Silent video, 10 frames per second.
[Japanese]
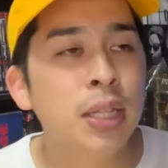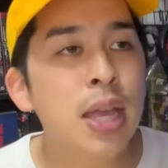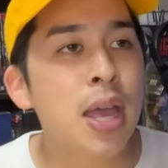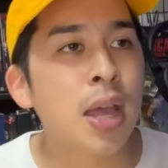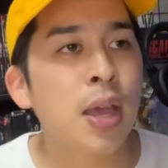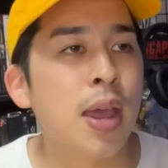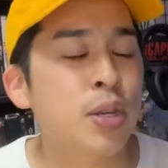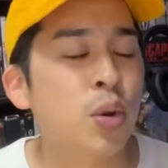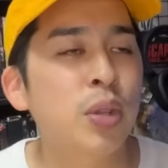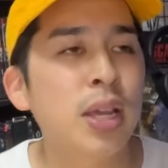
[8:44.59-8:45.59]
で、えー、
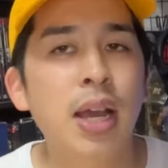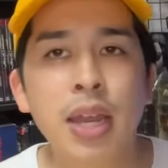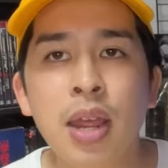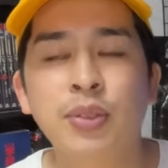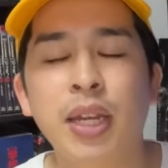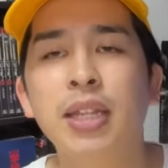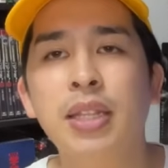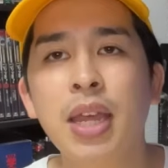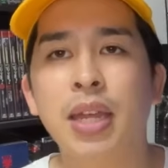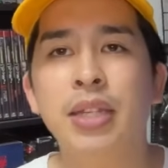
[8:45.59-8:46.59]
少年がね、二人い
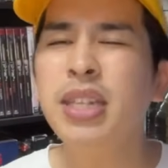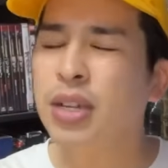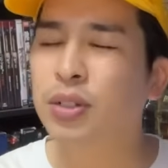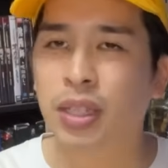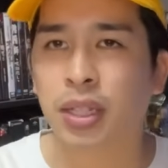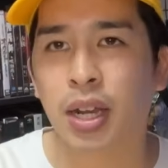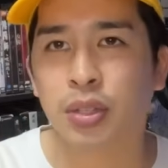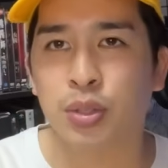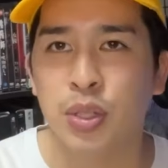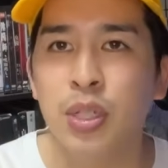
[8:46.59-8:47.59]
て、磁石でなんか
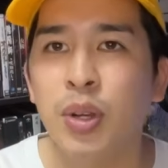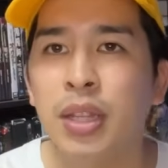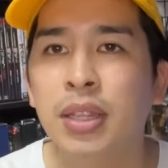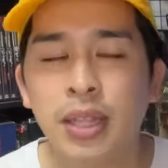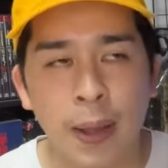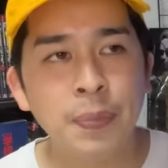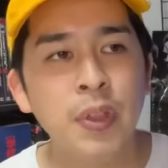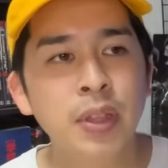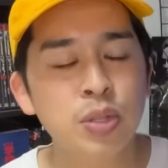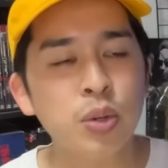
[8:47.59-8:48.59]
釣りをやってて、
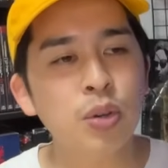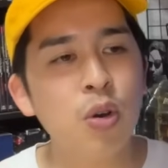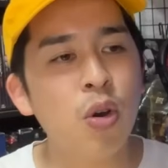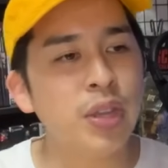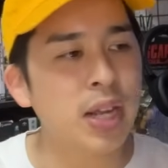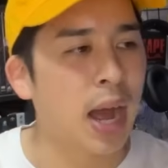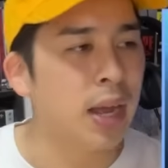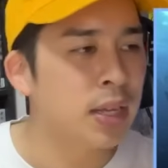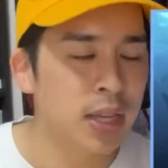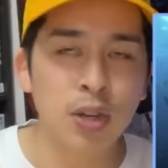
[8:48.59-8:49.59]
で、そこでこう、なんか、
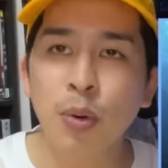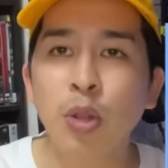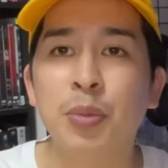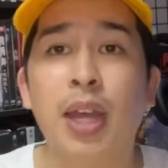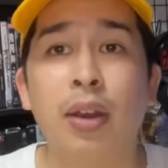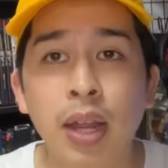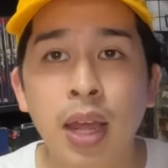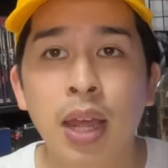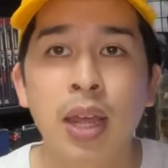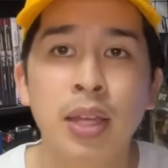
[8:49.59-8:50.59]
キックボードみたいなね、
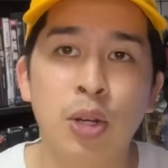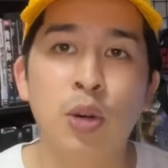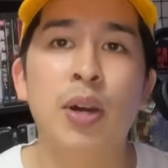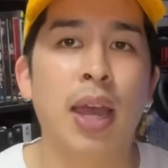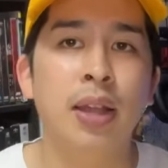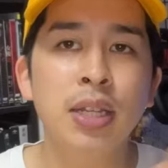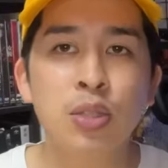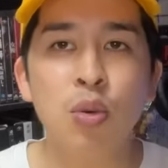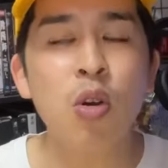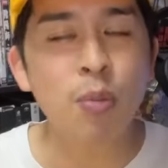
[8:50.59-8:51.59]
拾うわけ。で、
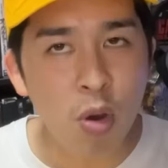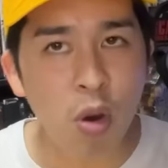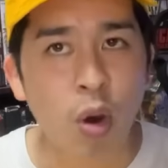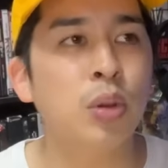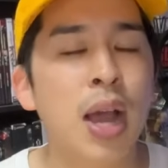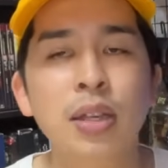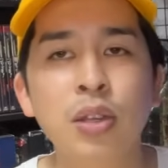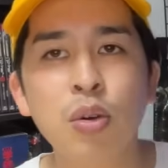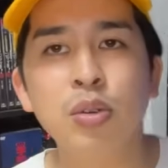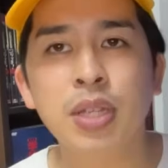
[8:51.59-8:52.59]
そこも環
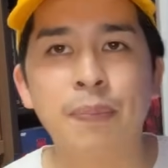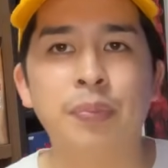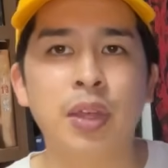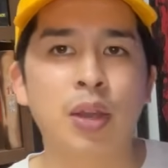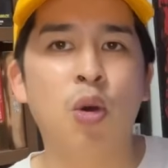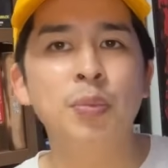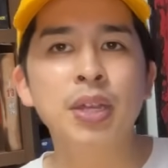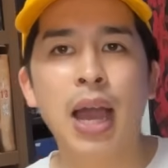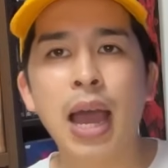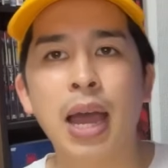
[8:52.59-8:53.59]
境汚染、え
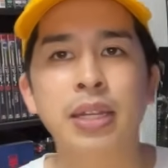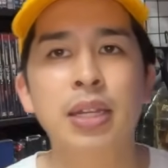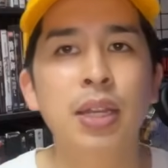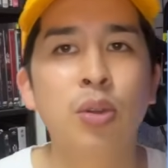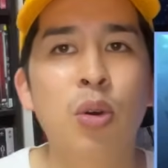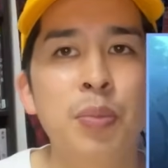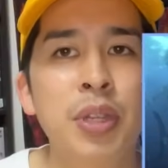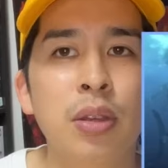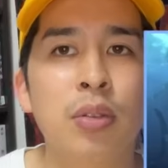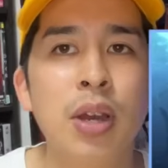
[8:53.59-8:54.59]
ゴミが、人間の
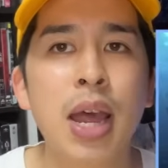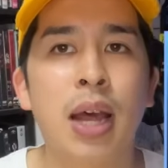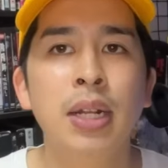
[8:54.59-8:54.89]
ゴミっていうのが、